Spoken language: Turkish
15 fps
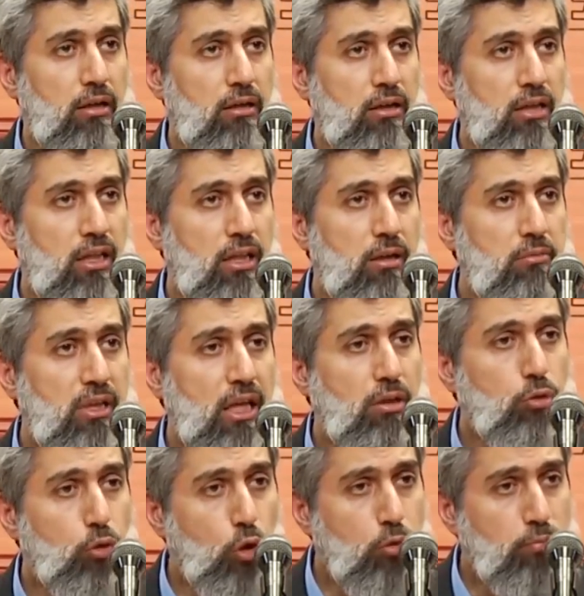
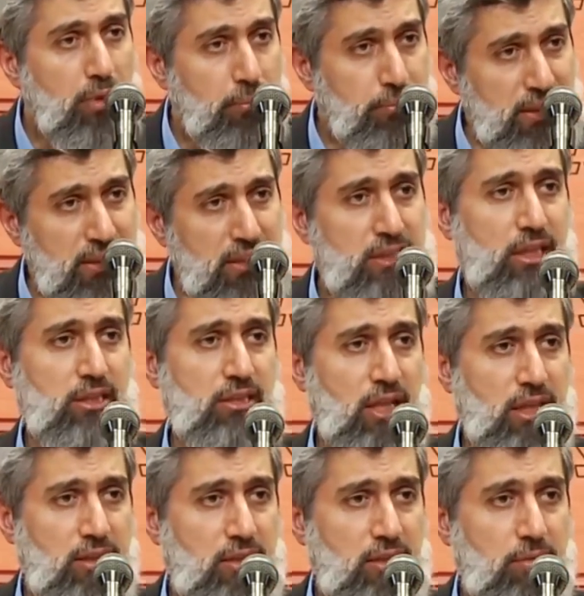dinimden dönmemi
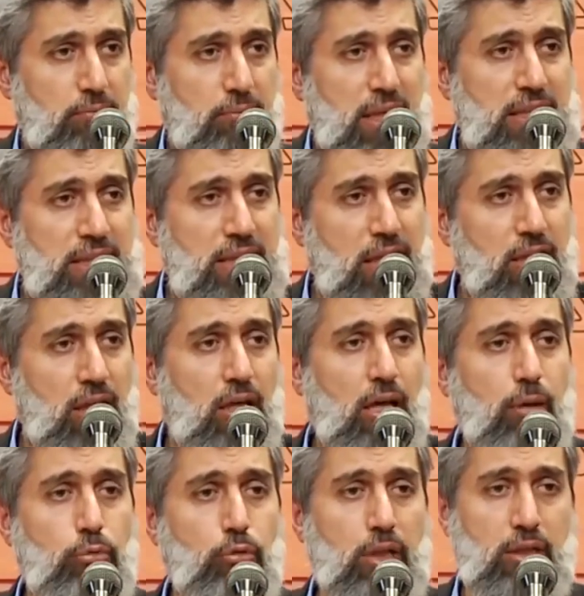istesen ben gene
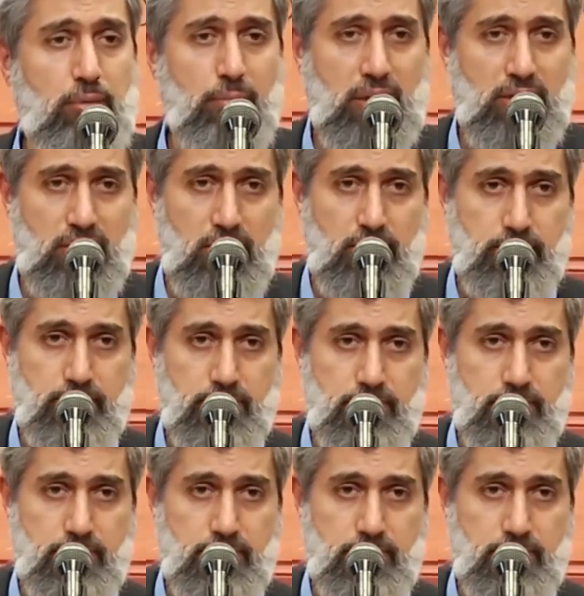kabul etmezdim.